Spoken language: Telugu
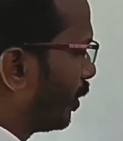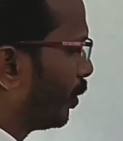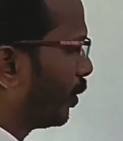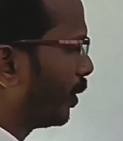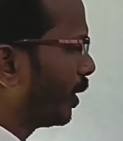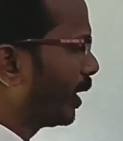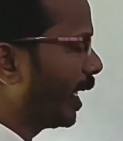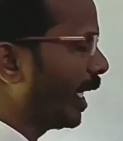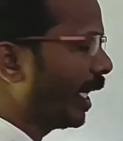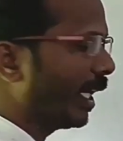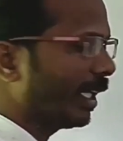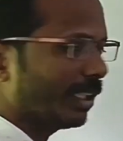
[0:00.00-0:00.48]

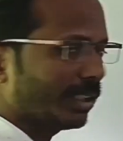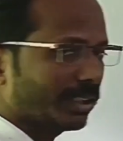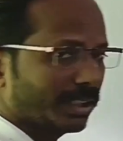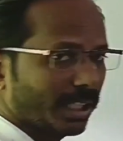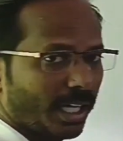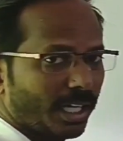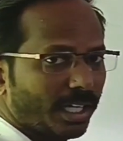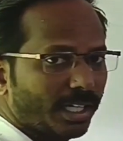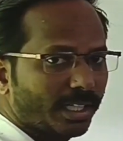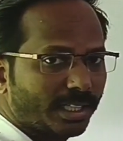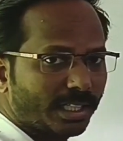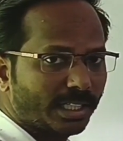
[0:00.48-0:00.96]
ఉంటాయని
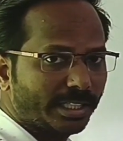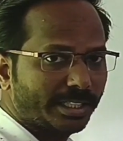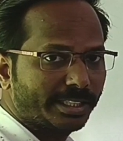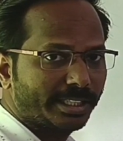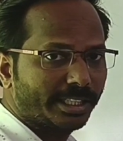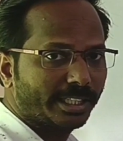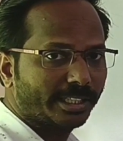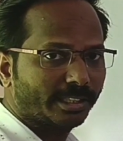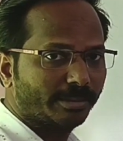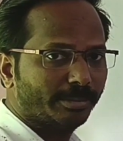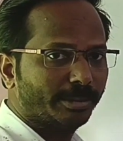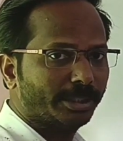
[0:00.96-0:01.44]
చాలా
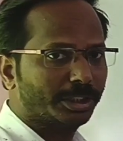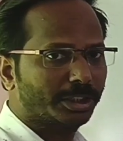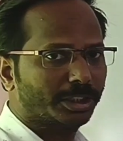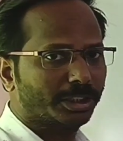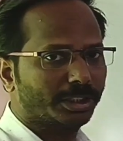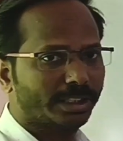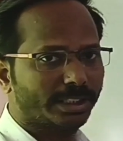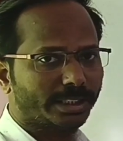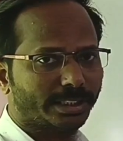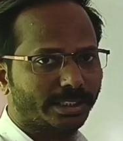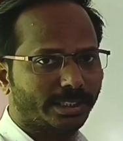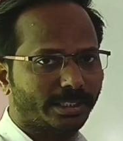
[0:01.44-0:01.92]
క్లియర్గా మెన్షన్
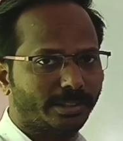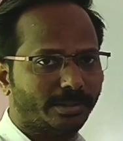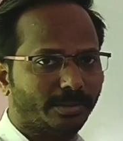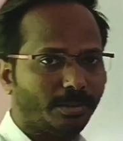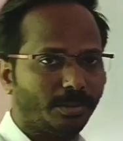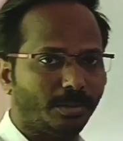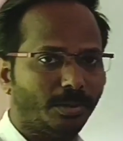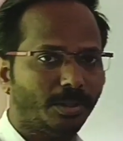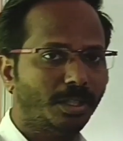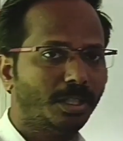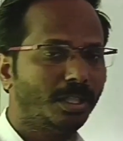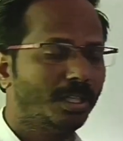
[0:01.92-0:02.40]
చేశారు అందులో
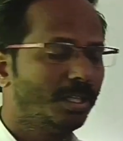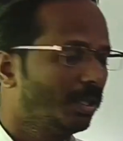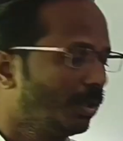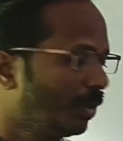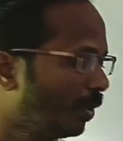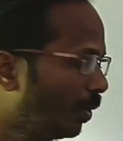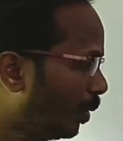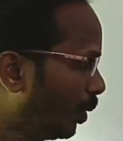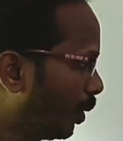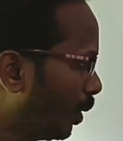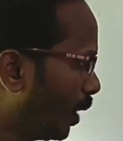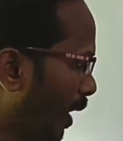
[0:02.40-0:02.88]

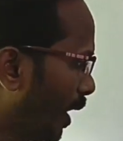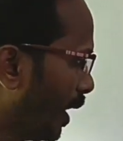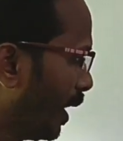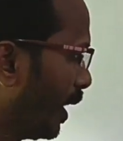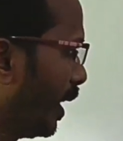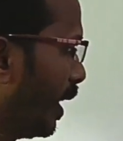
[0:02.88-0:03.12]
ఓన్లీ